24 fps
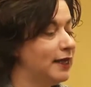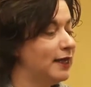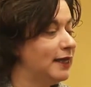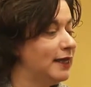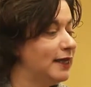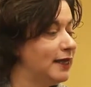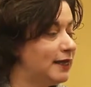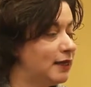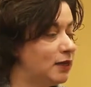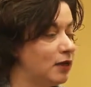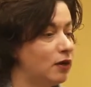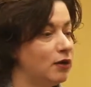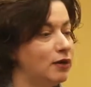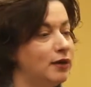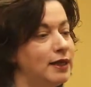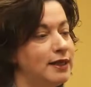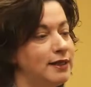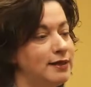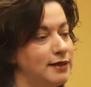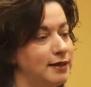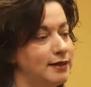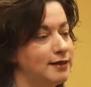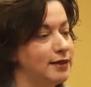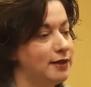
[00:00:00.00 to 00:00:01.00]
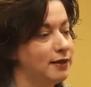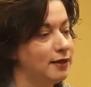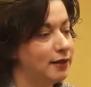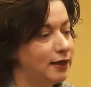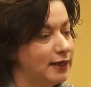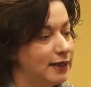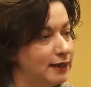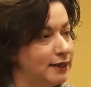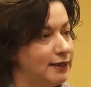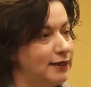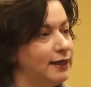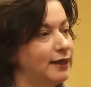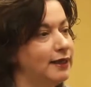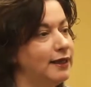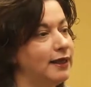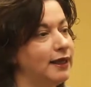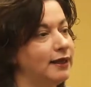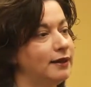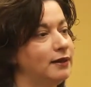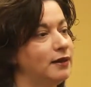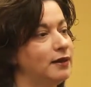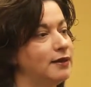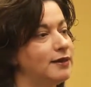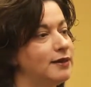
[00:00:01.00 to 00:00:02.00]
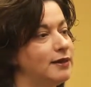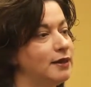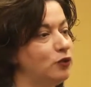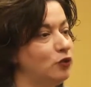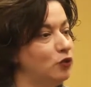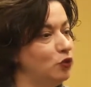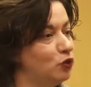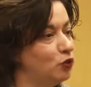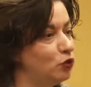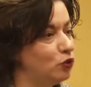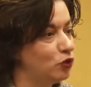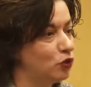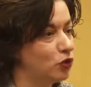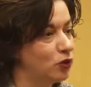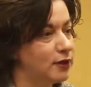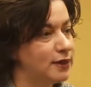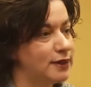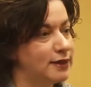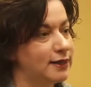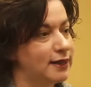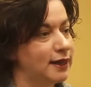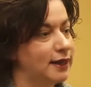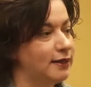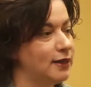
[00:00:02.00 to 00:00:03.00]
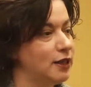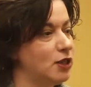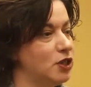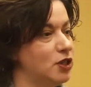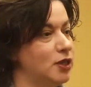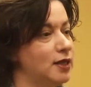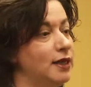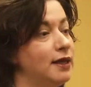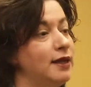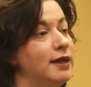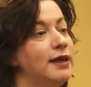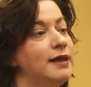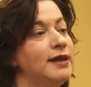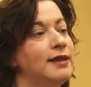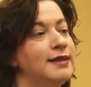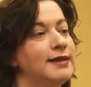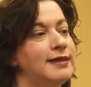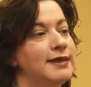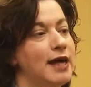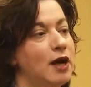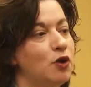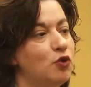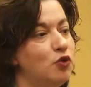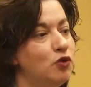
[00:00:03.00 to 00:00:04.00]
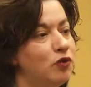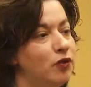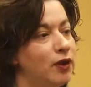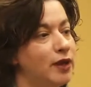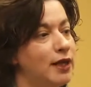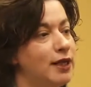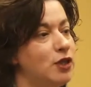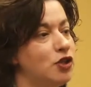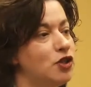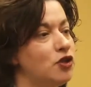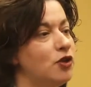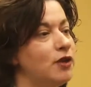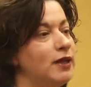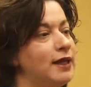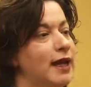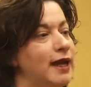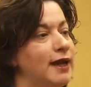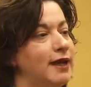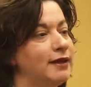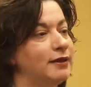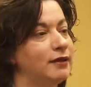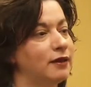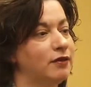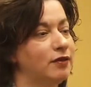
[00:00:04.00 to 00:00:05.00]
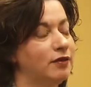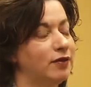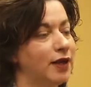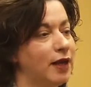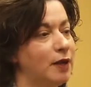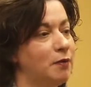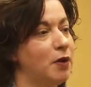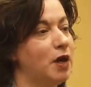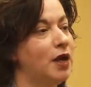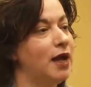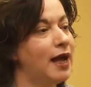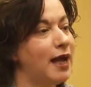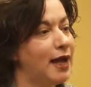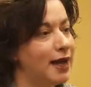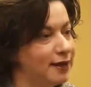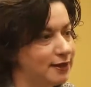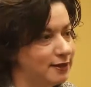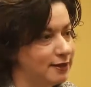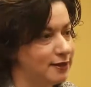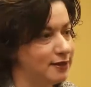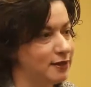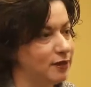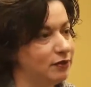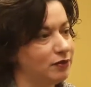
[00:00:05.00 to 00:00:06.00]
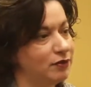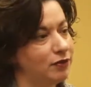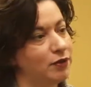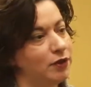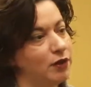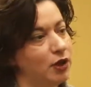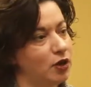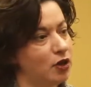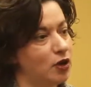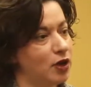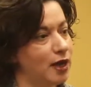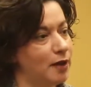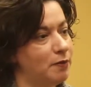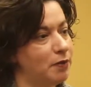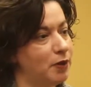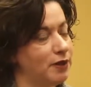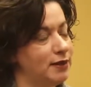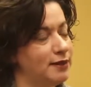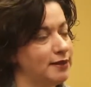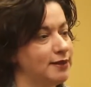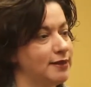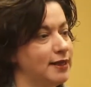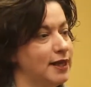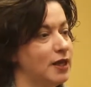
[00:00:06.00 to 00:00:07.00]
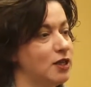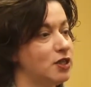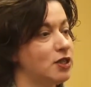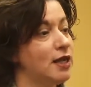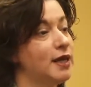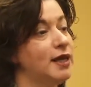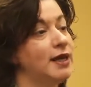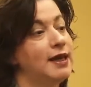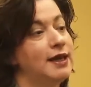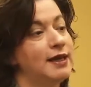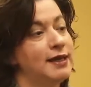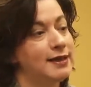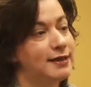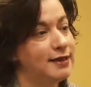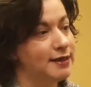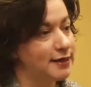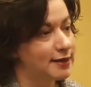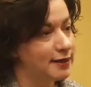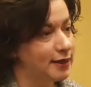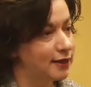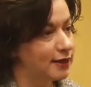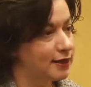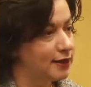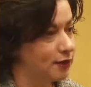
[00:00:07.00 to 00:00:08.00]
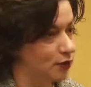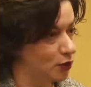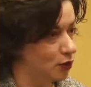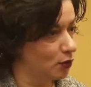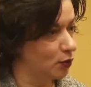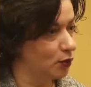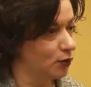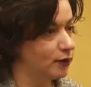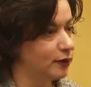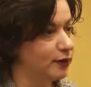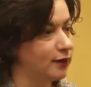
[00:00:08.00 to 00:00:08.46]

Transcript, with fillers: Et quand les enseignants les guident là-dedans, c'est une toute autre stratégie. Ça ouvre les jeunes à être vraiment actifs dans leur apprentissage et c'est ça qui compte